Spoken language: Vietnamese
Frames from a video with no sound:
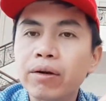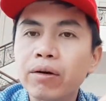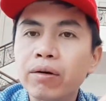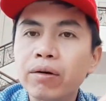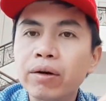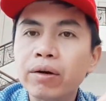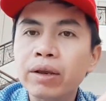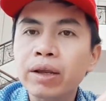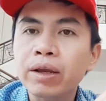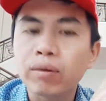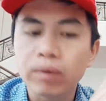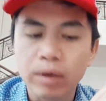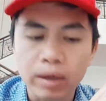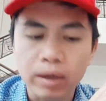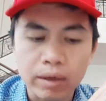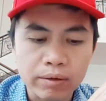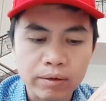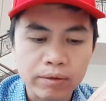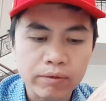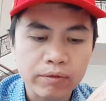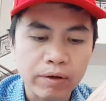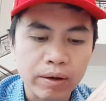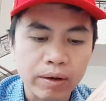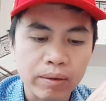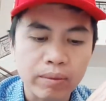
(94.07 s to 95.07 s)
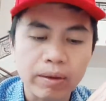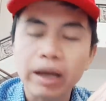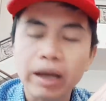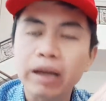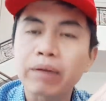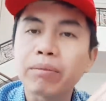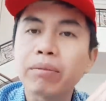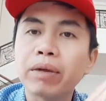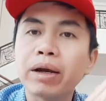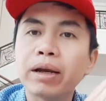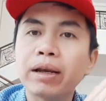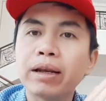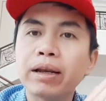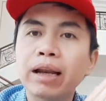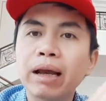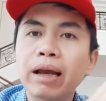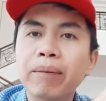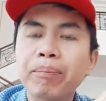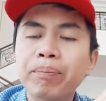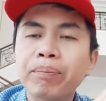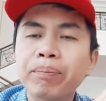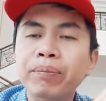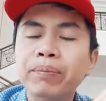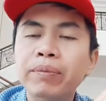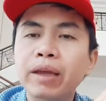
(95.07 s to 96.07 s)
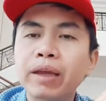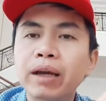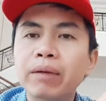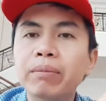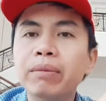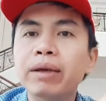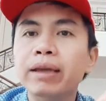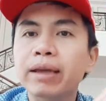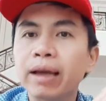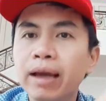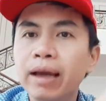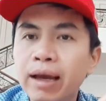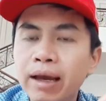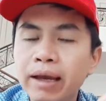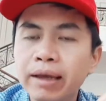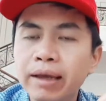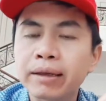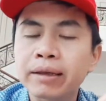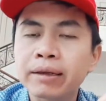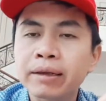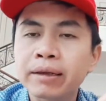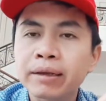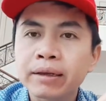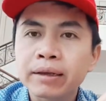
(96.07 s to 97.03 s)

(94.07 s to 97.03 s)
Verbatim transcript: có hiệu lực vào ngày 15 tháng 12